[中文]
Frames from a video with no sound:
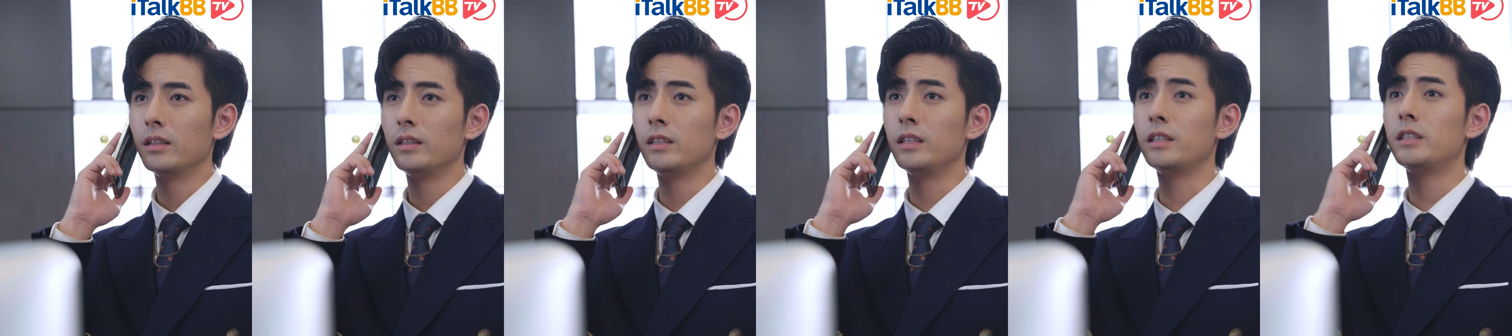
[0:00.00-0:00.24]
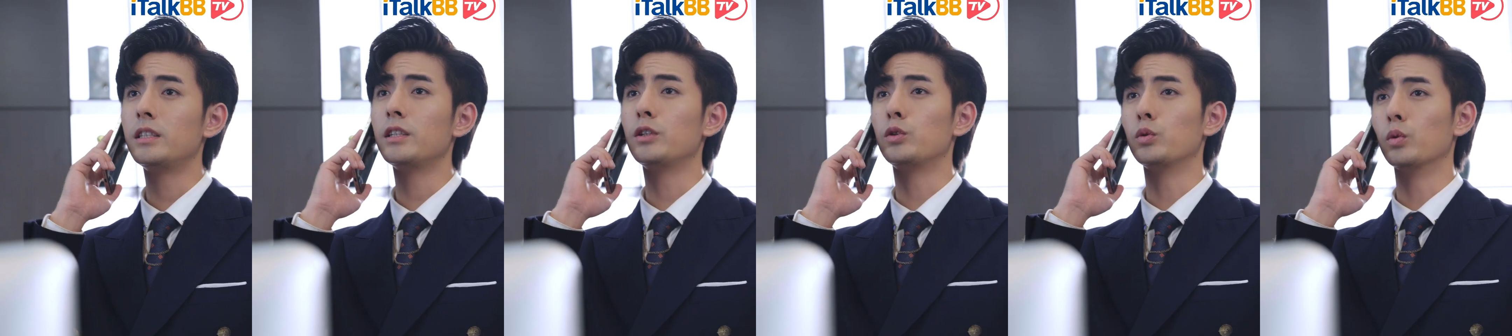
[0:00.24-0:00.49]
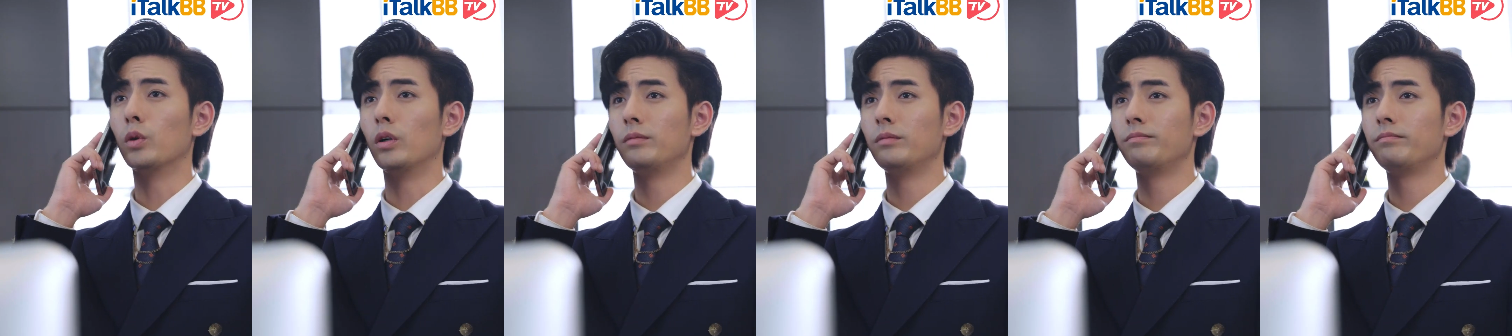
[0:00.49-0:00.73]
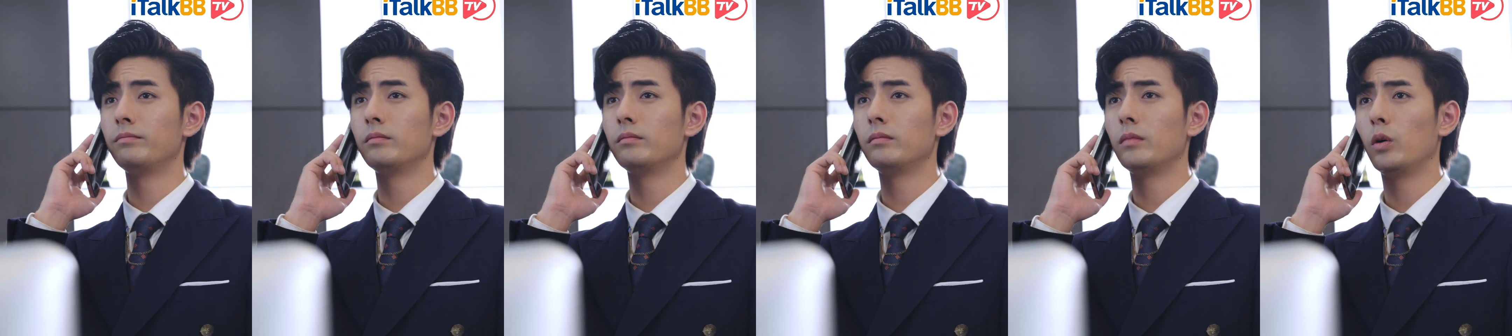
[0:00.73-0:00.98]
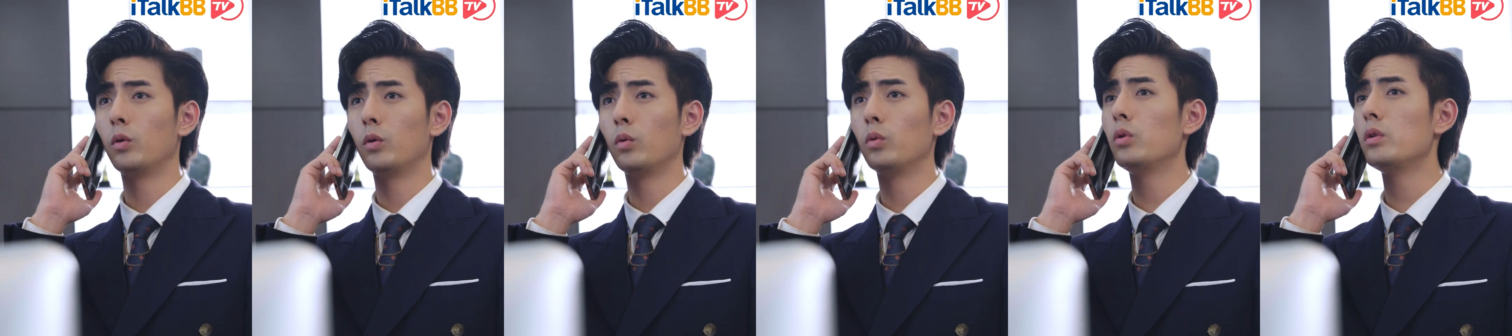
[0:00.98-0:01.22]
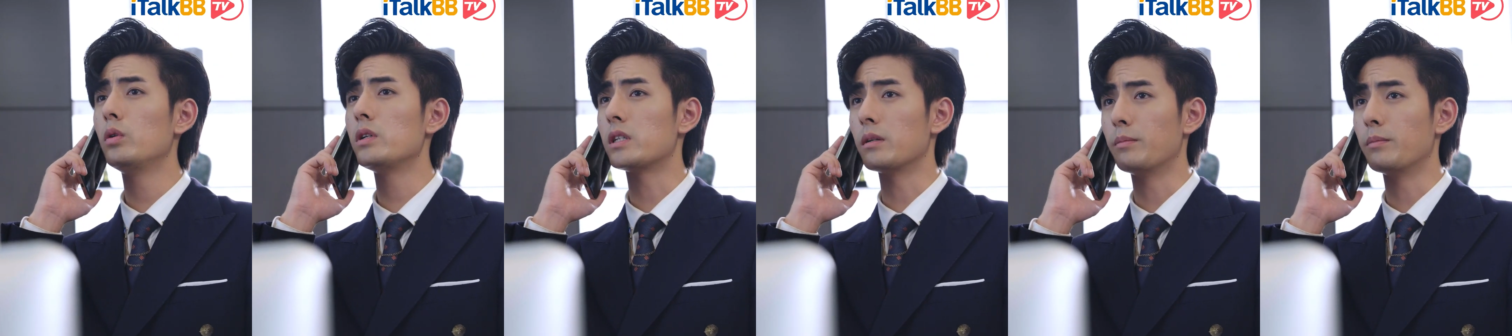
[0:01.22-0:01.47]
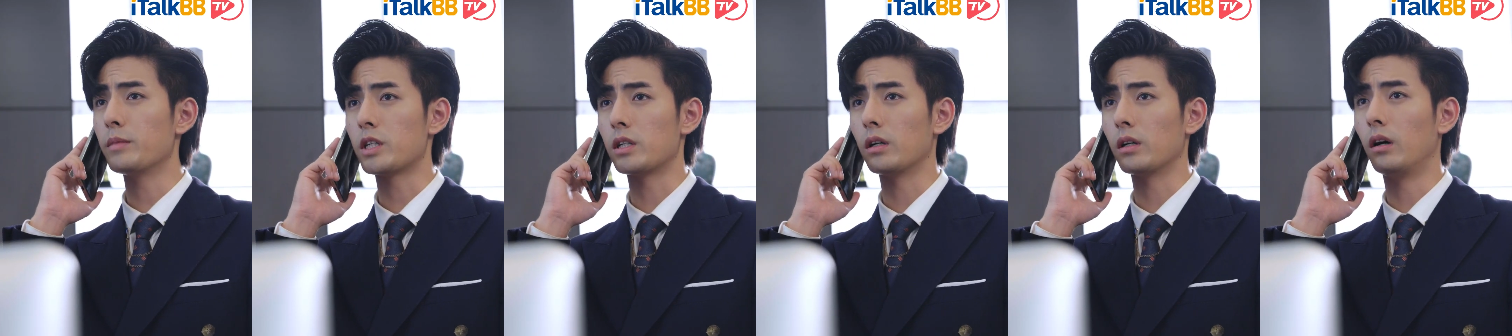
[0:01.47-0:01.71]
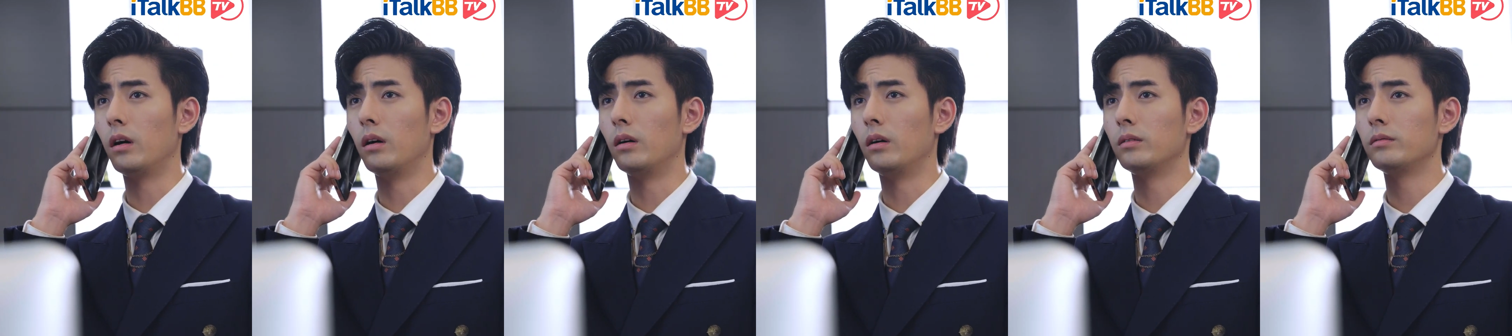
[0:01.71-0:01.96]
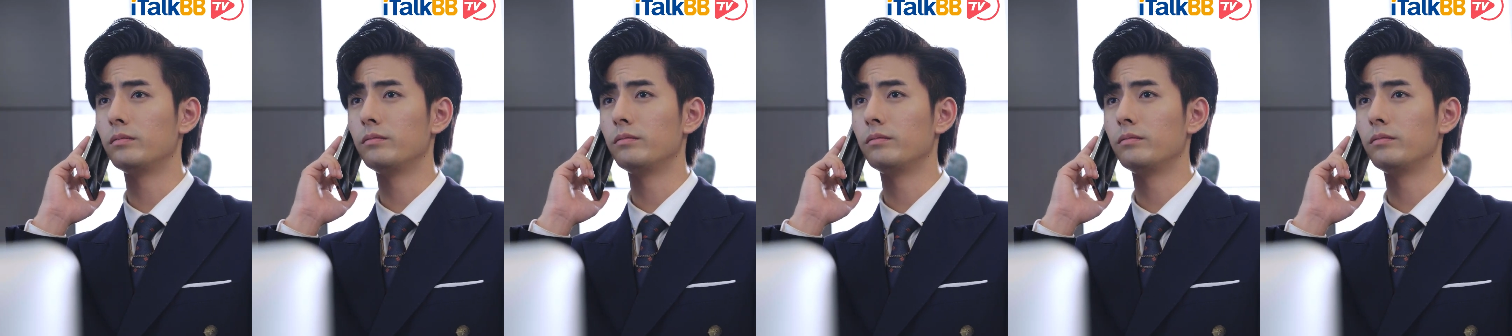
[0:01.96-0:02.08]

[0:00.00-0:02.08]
你记住，无论什么时候，